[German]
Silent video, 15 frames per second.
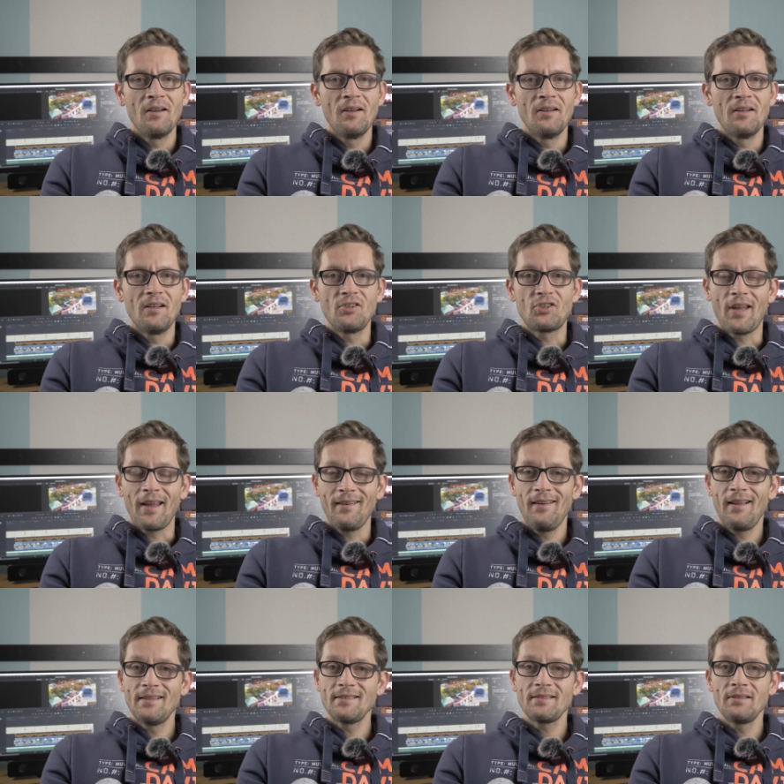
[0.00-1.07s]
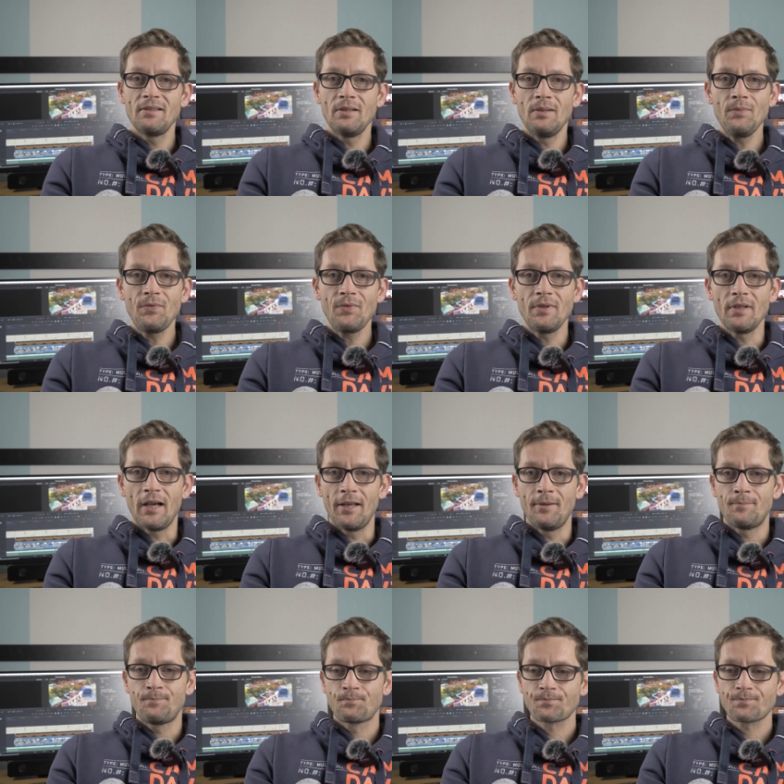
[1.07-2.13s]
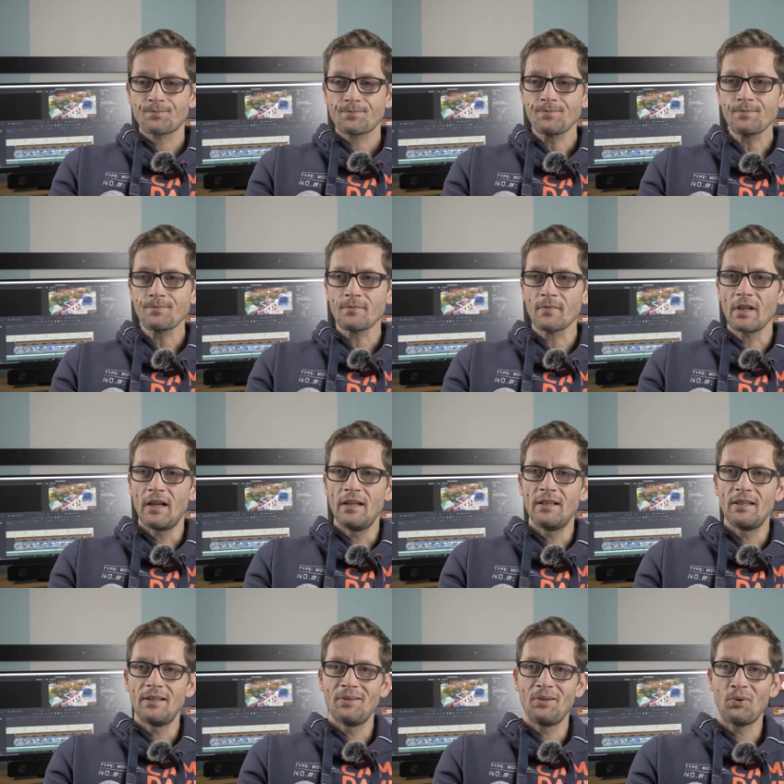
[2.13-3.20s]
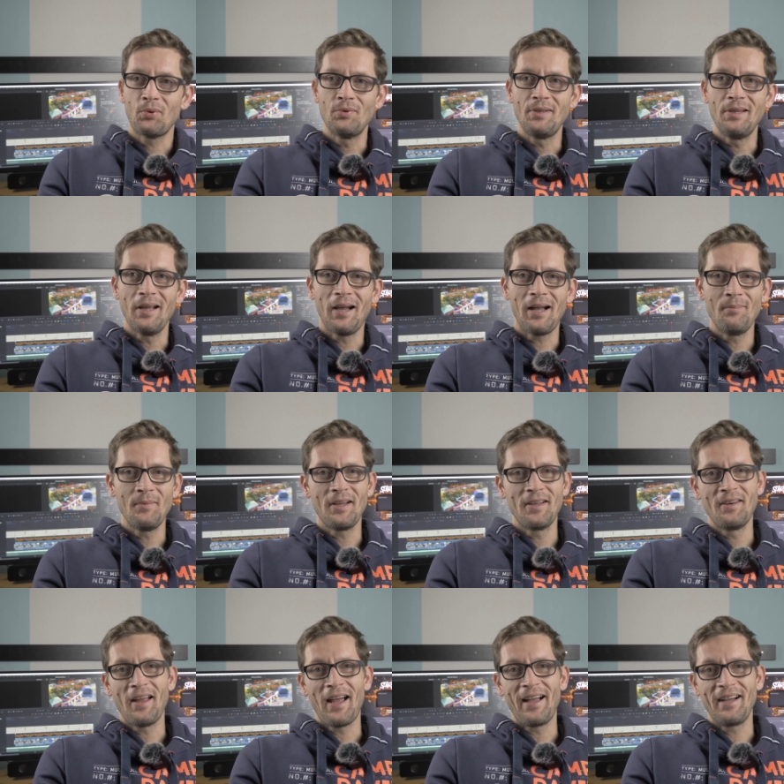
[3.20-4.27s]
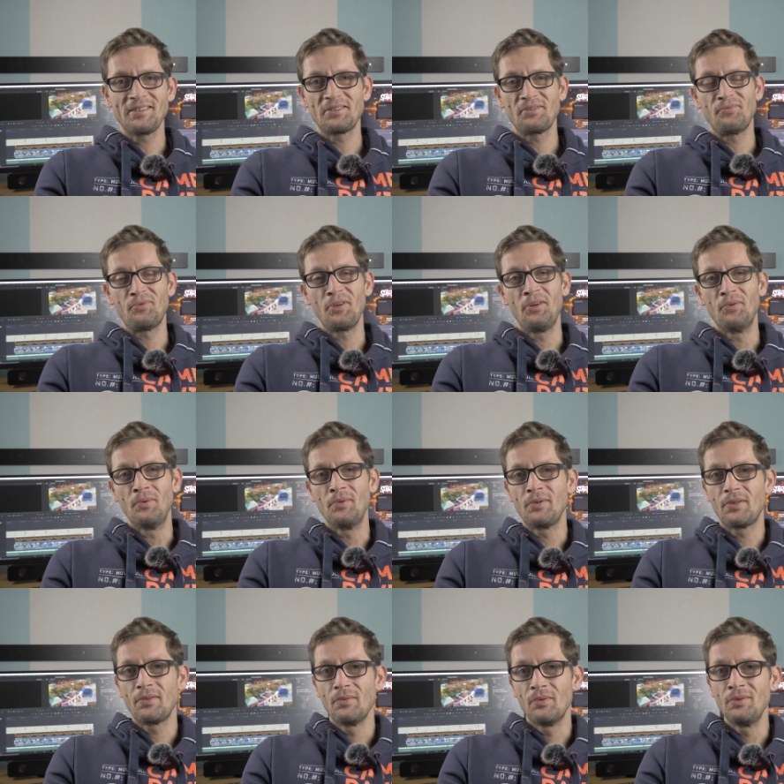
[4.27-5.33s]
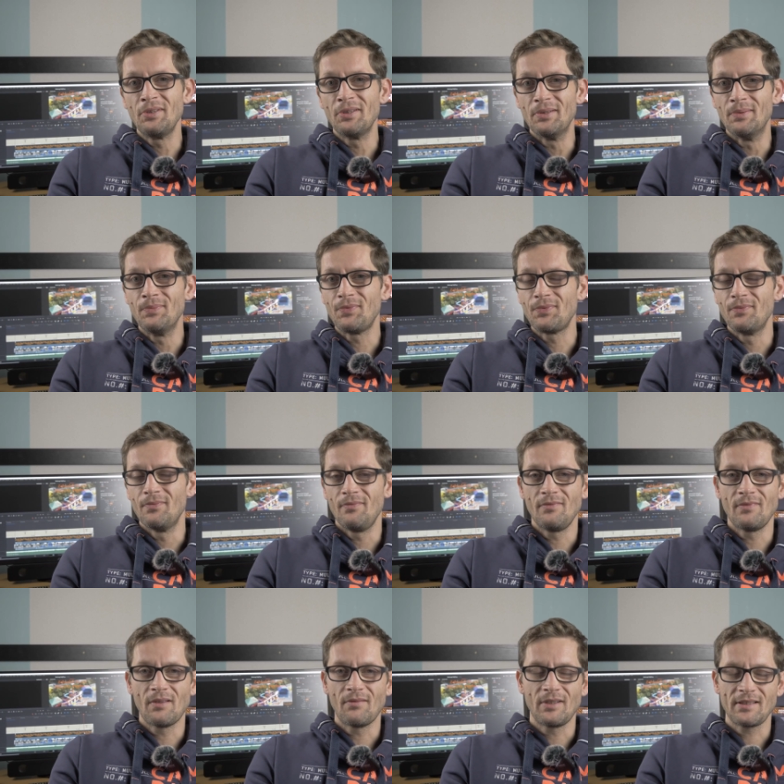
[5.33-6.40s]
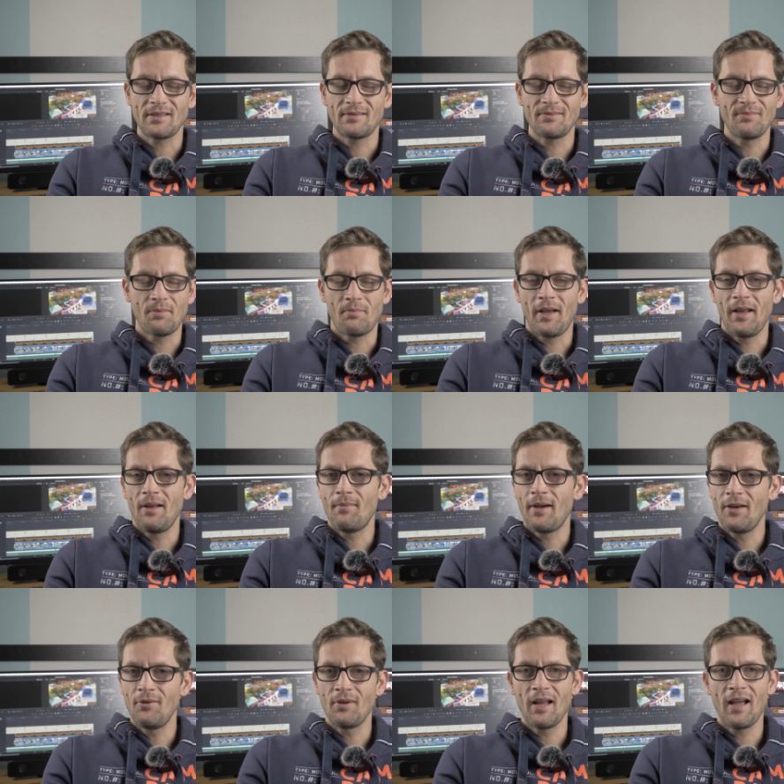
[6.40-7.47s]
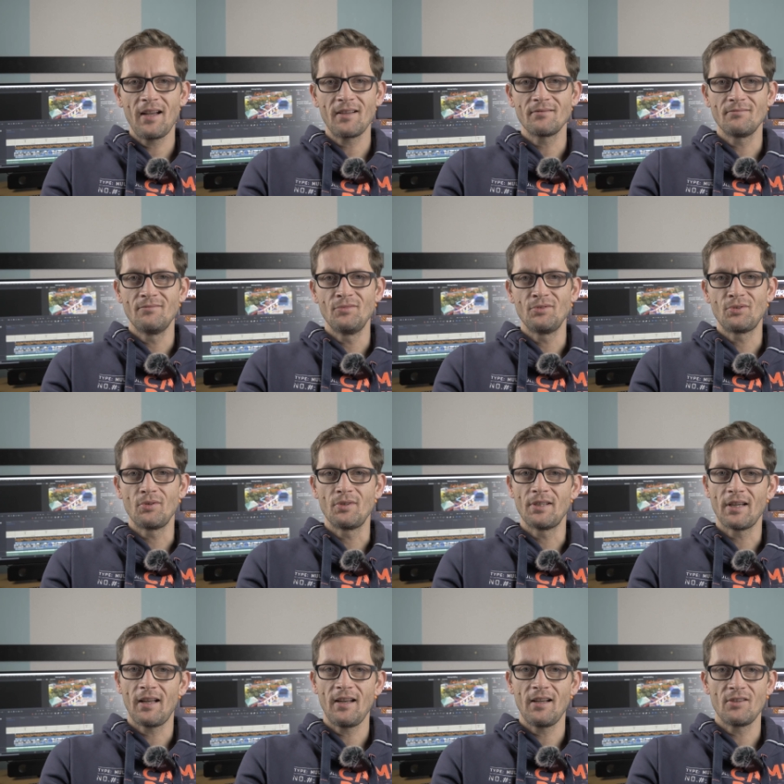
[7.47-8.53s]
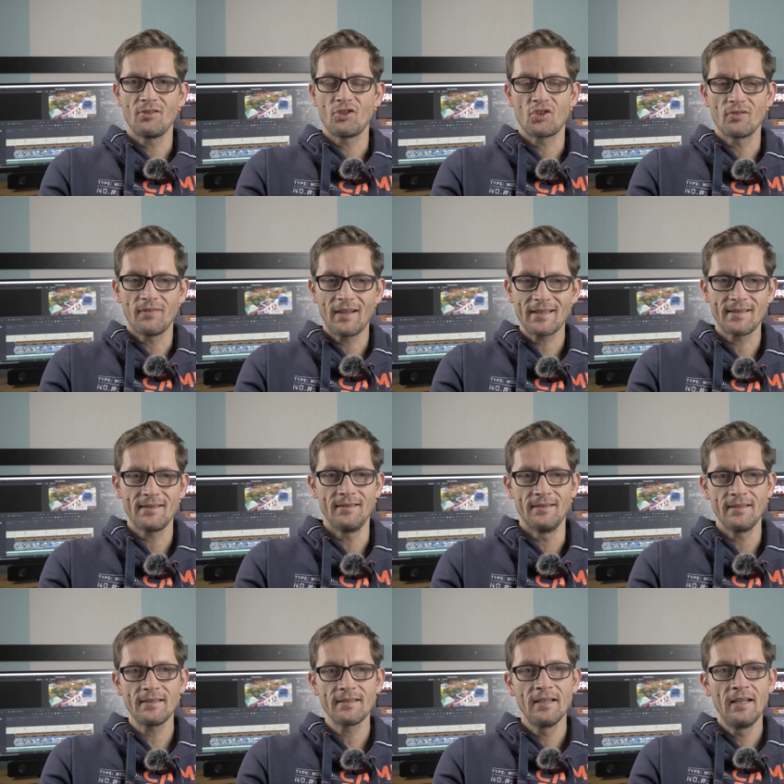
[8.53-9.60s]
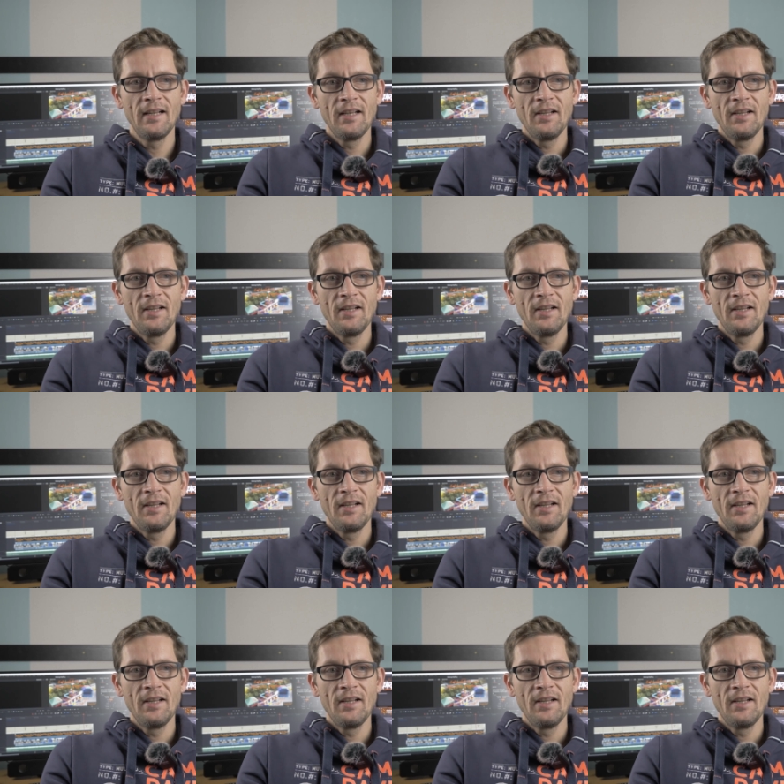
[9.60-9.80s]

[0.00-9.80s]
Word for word: äh, stecken die ganzen geimpften an. Äh, und die haben dann Angst vor den Un ungeimpften, was meiner Meinung nach ein totaler Schwachsinn ist,